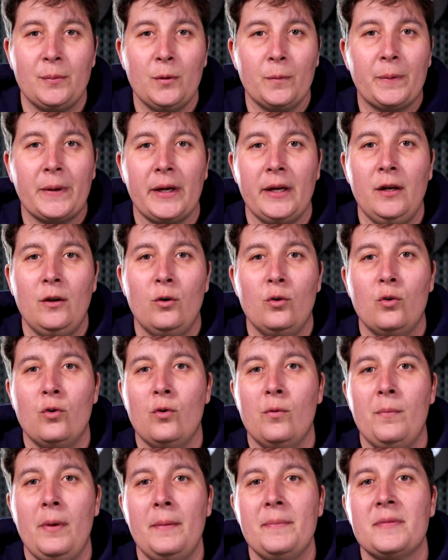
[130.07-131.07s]
à peu près
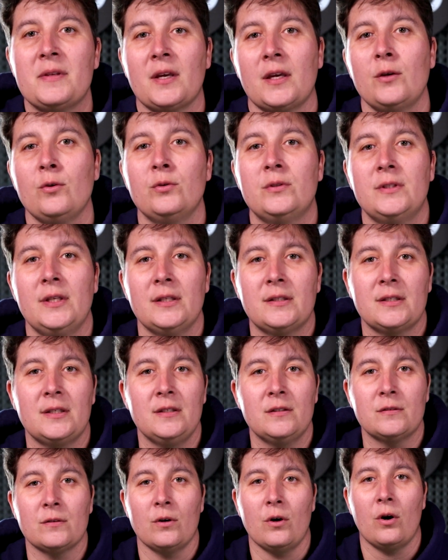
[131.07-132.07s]
le même trio de tête
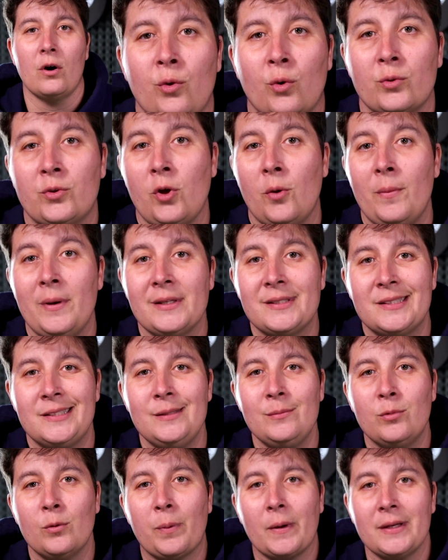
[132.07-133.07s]
qui sort. Donc dans ma
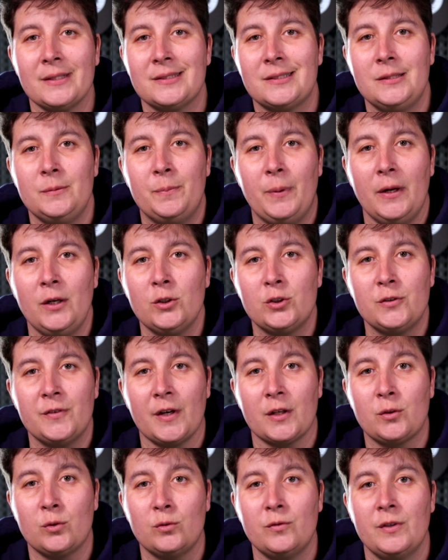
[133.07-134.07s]
cible principale, je vais
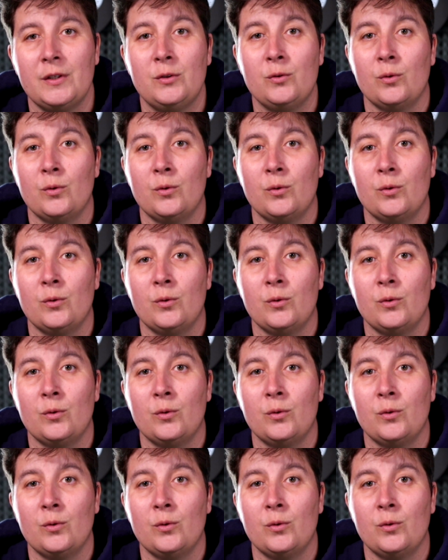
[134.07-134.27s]
retrouver